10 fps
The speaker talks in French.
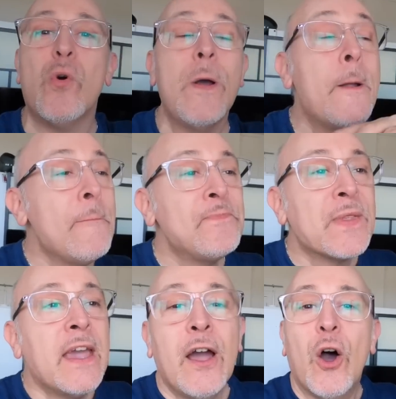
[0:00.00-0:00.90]
beau.
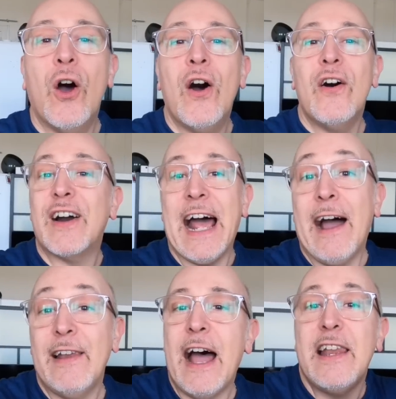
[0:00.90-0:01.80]
Euh,
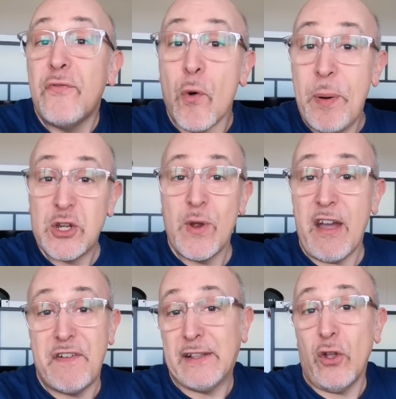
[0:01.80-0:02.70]
voilà, là, là, faut pas jouer
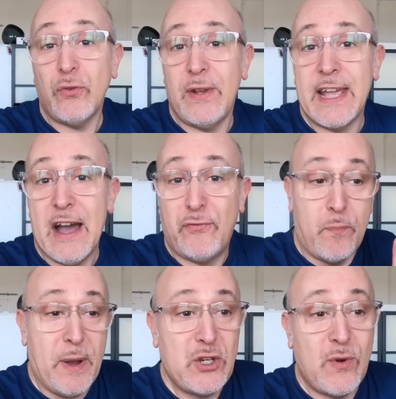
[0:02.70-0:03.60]
à Factor 2, les gars.
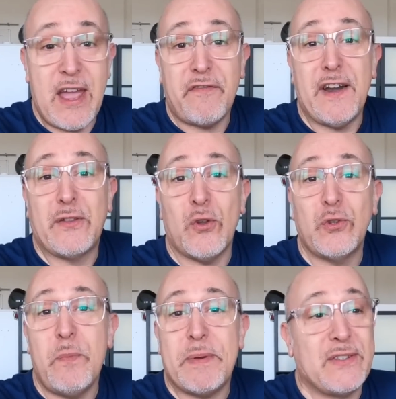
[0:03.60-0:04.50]
Faut pas jouer à Factor
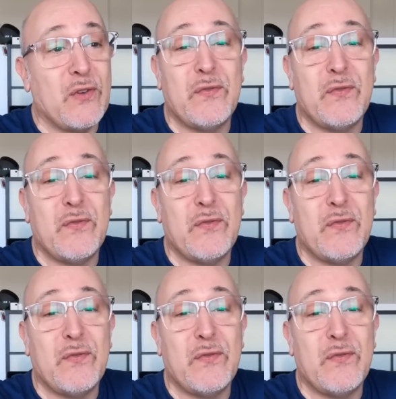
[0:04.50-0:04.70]
2 parce que